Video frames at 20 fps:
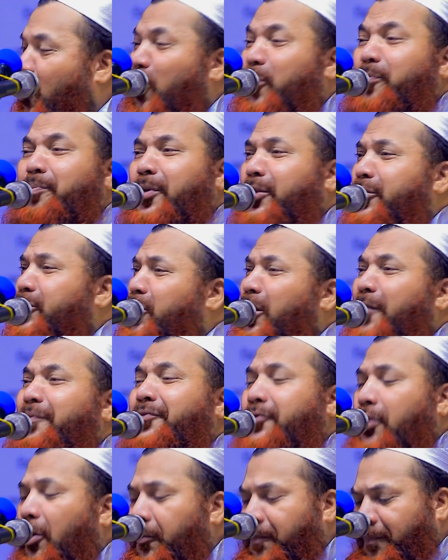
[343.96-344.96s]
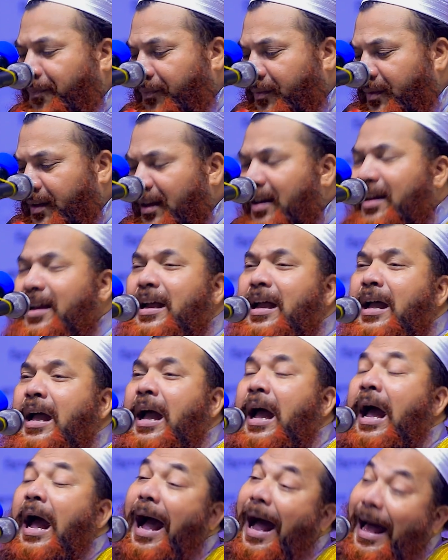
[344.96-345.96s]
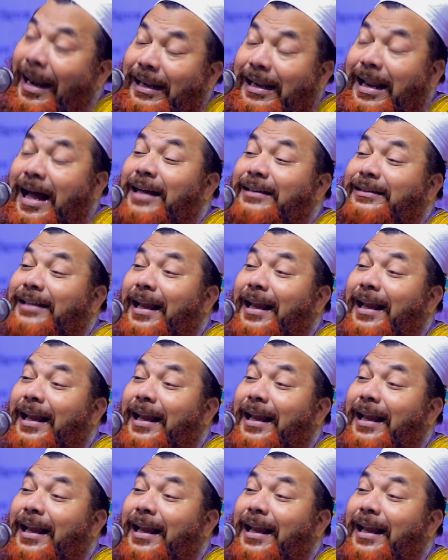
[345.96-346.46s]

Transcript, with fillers: এখন পর্যন্ত আল্লাহ